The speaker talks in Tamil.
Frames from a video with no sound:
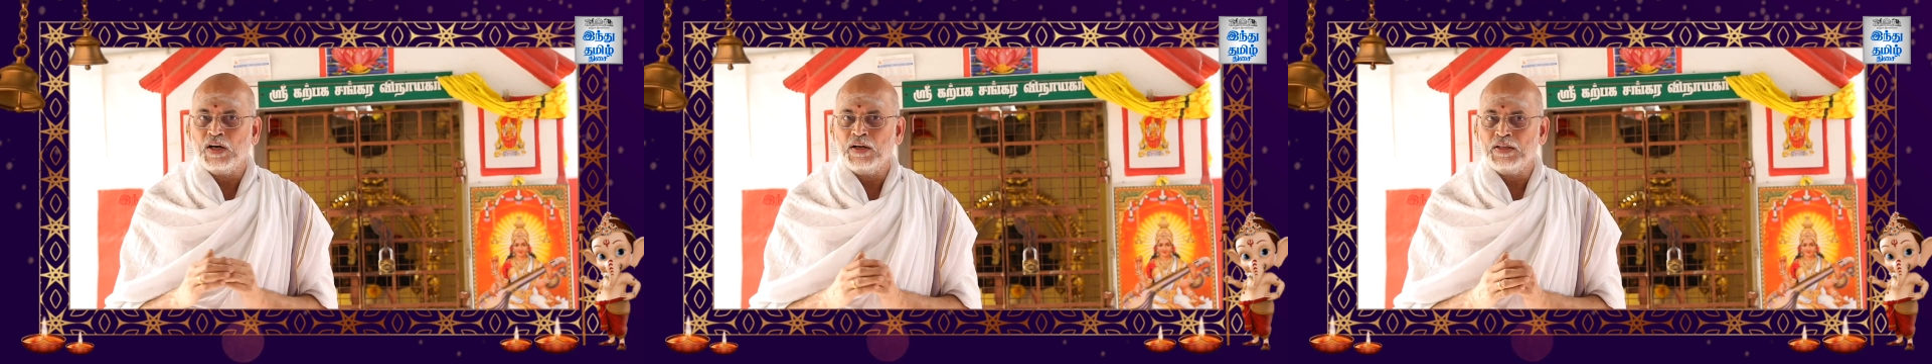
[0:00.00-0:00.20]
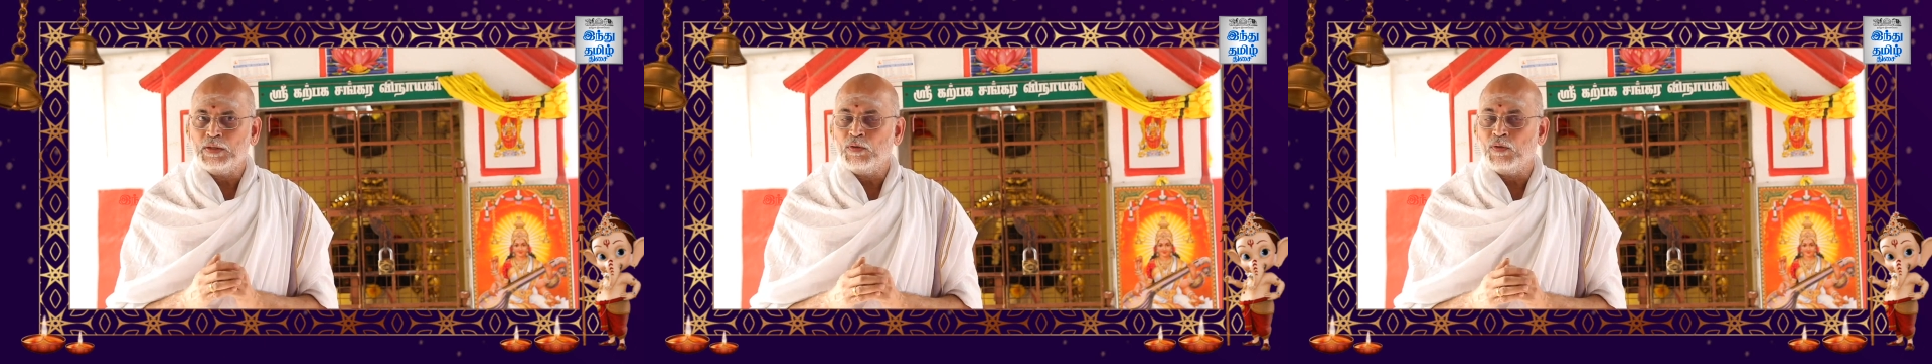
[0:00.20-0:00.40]

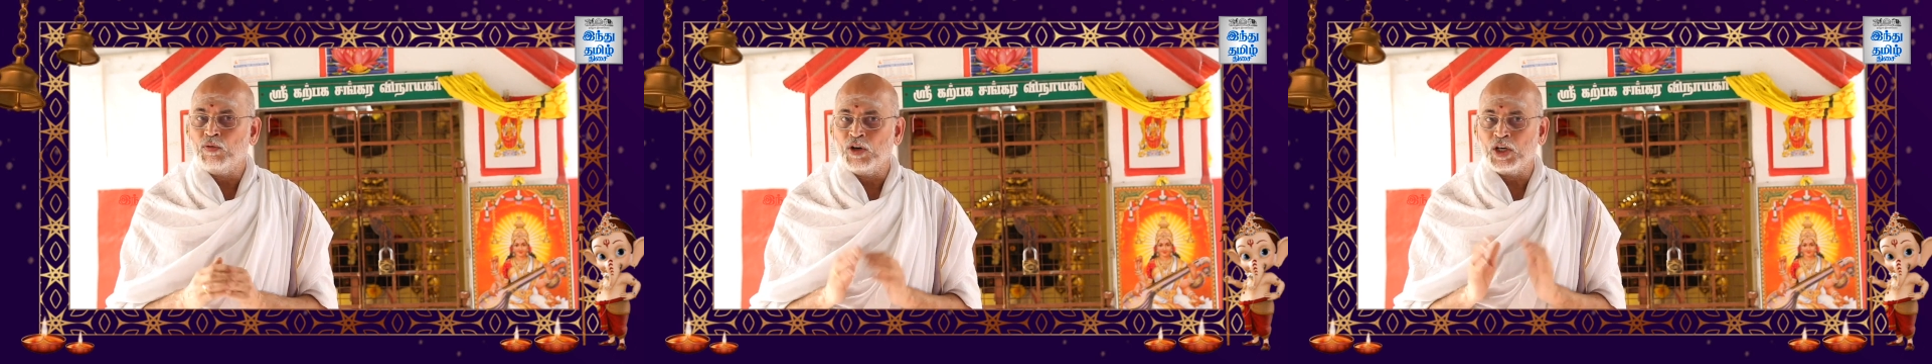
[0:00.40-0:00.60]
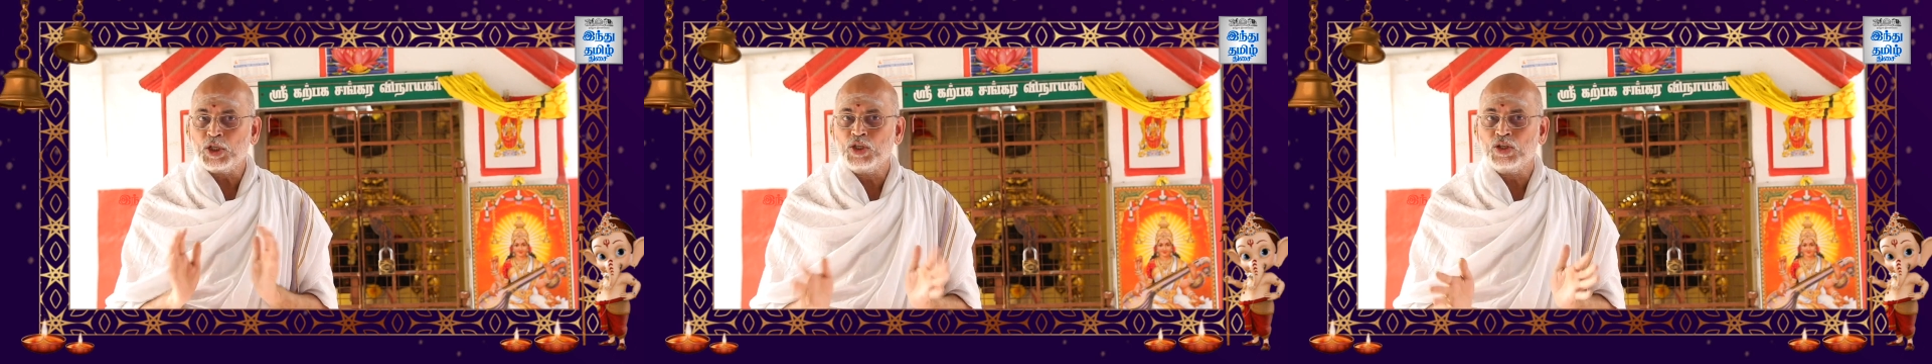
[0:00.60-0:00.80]
அதை
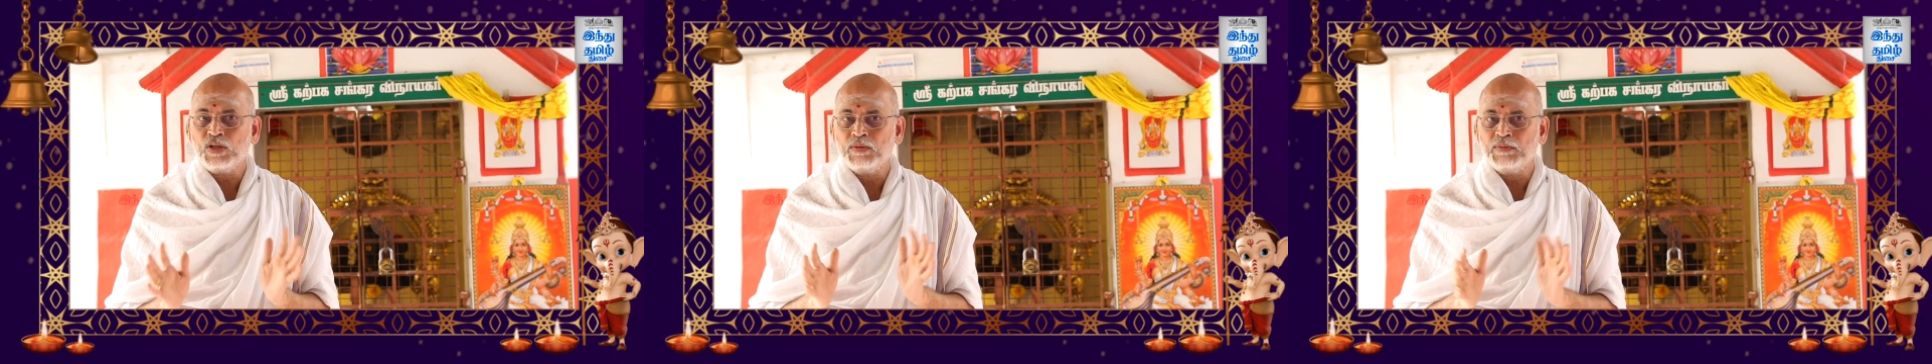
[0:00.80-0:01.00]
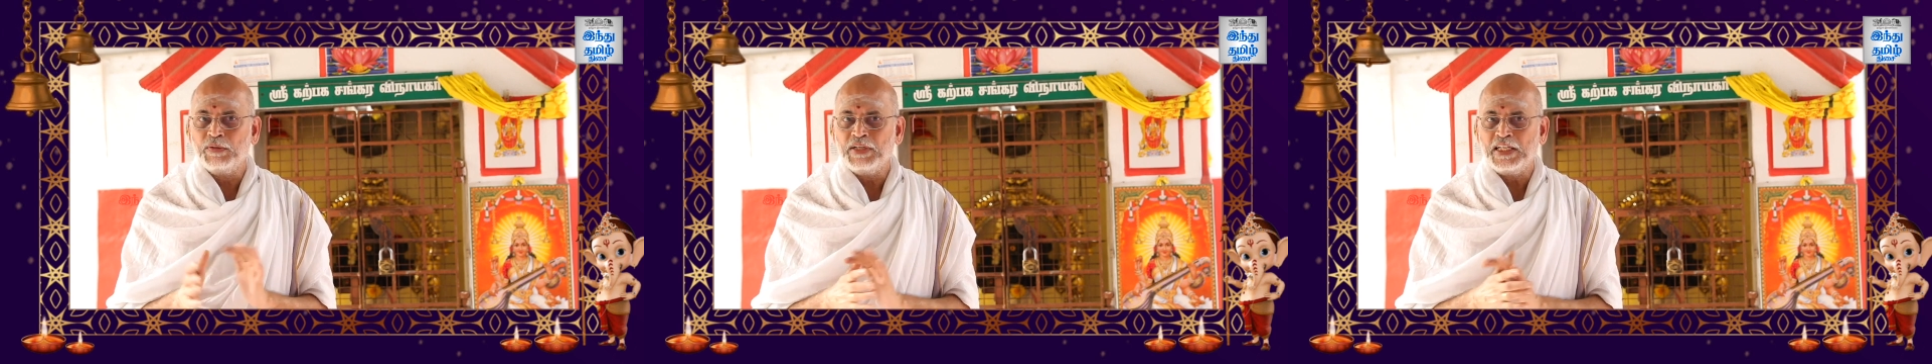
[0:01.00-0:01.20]

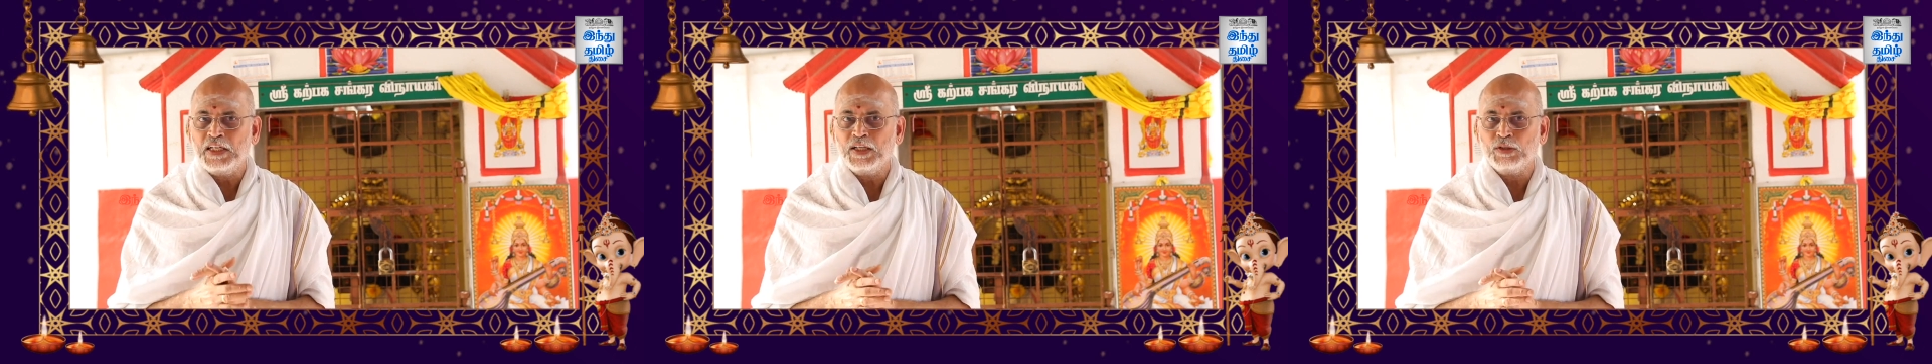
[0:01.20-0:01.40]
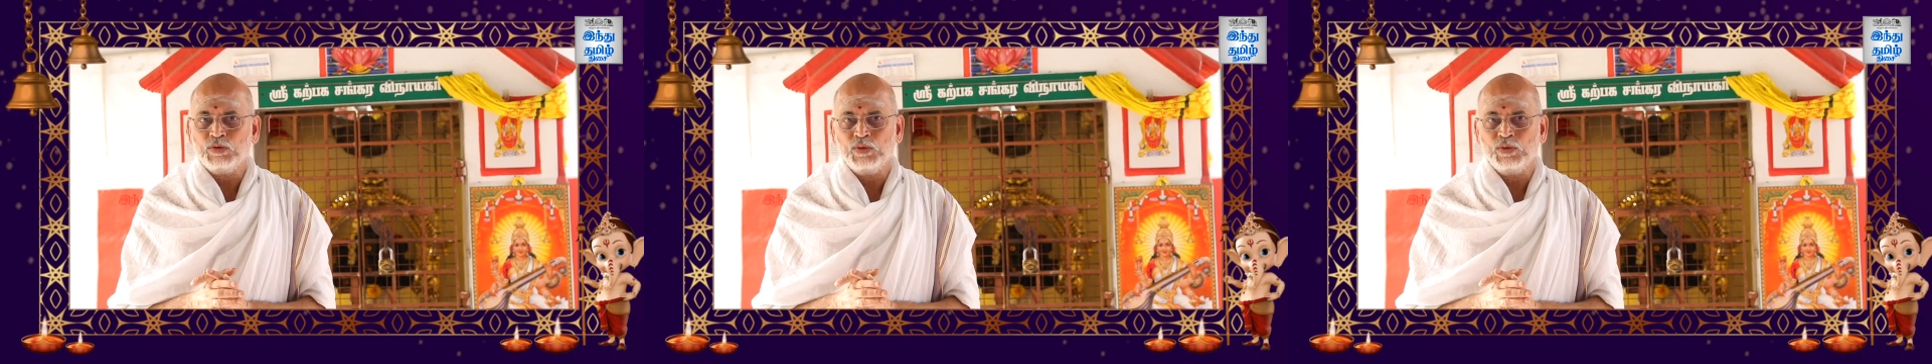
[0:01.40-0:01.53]
உடச்சிட்டோம் அப்படின்னா